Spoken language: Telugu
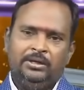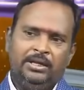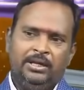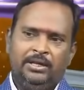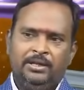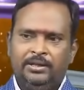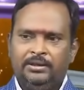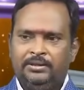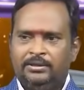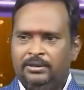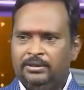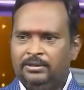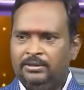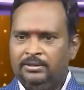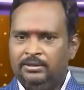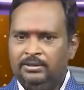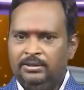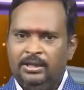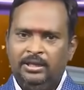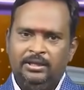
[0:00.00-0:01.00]
మీరు ఏదైతే
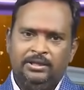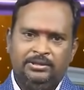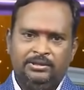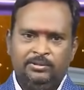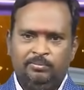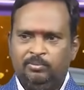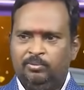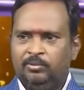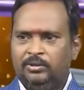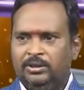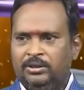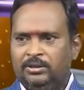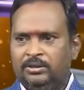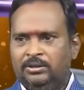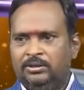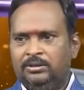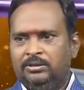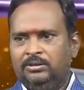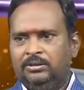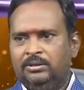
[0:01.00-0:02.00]
అది ఏది చెప్పుకుంటే
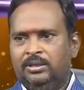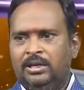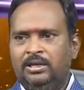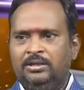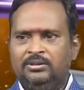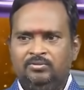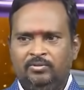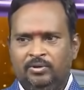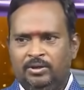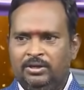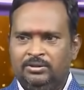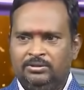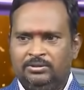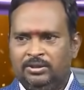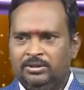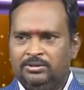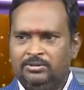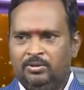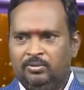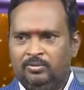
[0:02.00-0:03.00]
అది దాన్ని
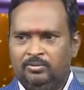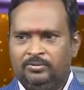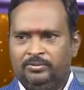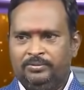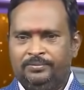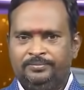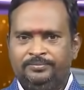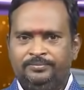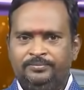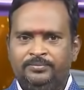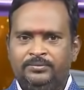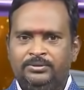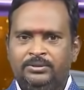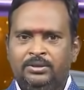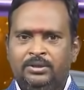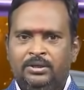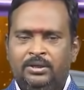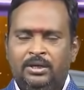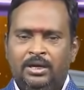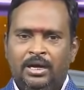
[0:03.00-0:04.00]
స్వీకరించడం జరుగుతుంది
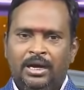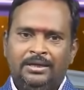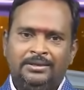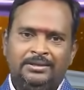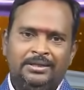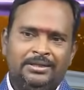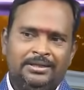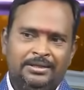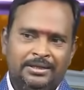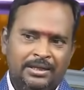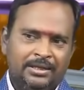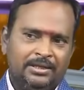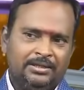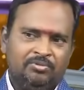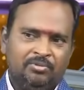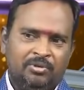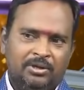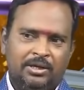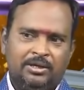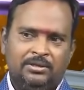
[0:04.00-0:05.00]
అయితే అది
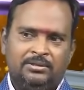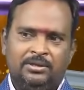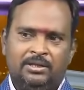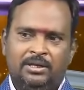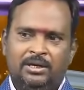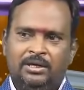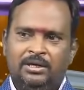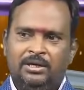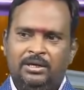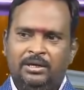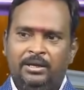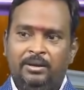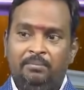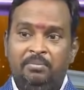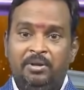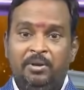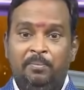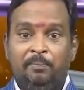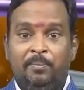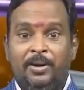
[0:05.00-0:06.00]
ఏది స్వీకరిస్తుంది అంటే
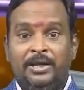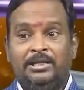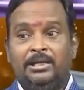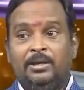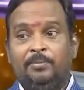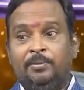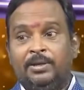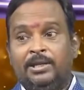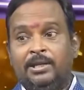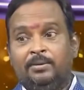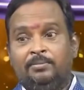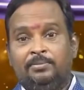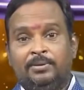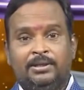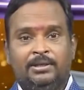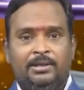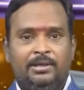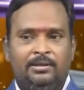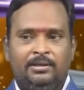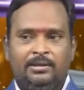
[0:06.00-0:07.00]
మీరు పదే పదే
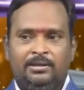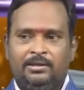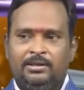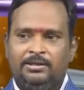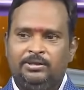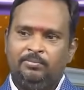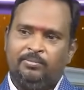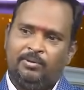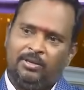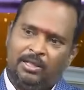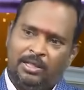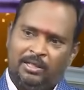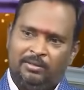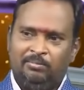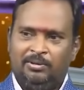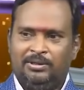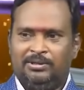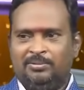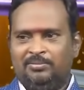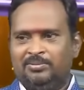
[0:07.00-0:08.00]
పదే ఏదైతే చెప్పారో
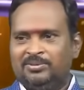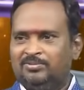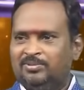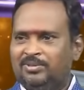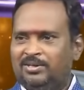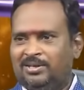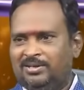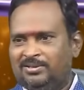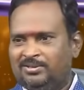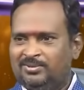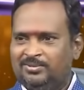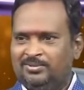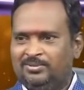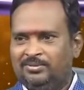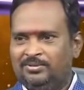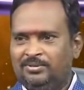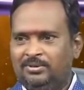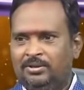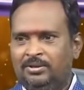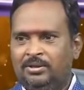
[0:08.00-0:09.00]
అది మాత్రమే
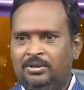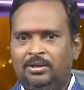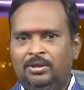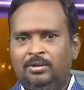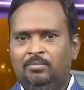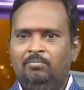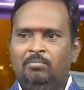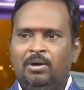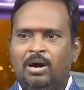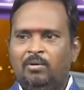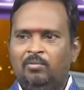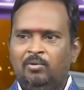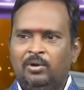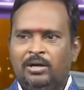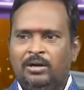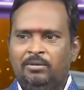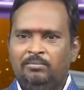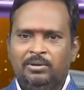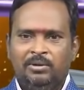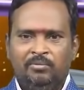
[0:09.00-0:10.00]
స్వీకరిస్తుంది
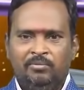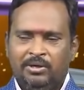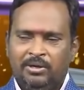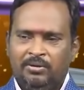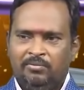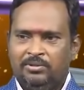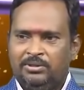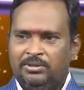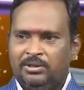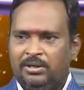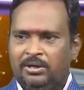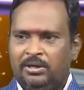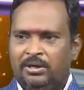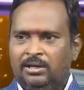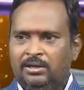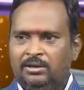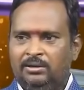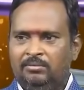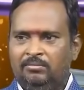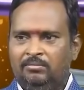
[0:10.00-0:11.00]
మామూలుగా మీరు విన్న విషయాలు
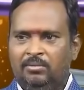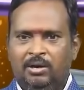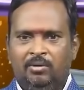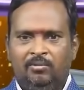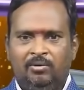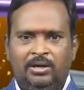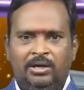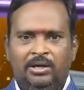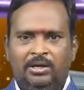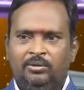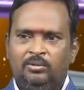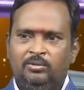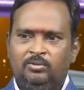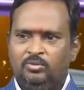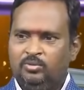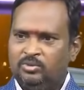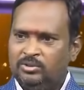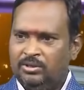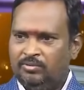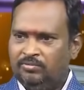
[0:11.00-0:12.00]
కానీ మామూలుగా ఏదో
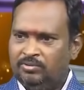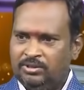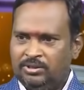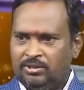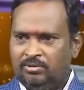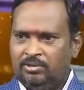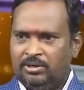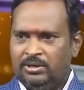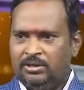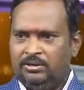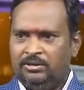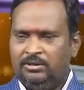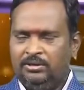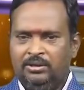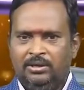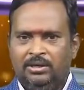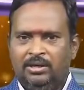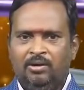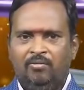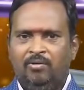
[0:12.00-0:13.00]
చూసిన విషయాలు కానీ
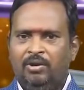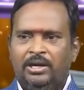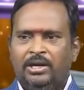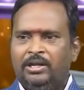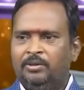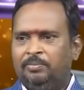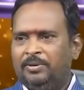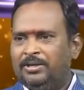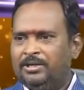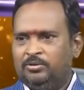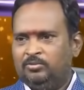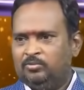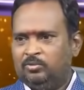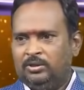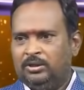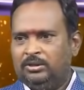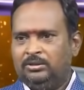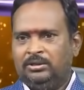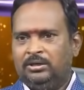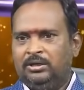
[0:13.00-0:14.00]
అవన్నీ అది
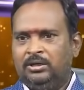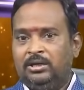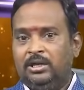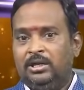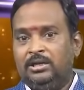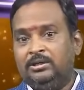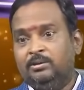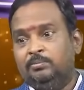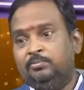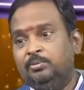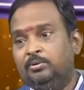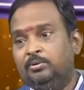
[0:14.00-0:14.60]
పట్టించుకోదు ఎందుకంటే అది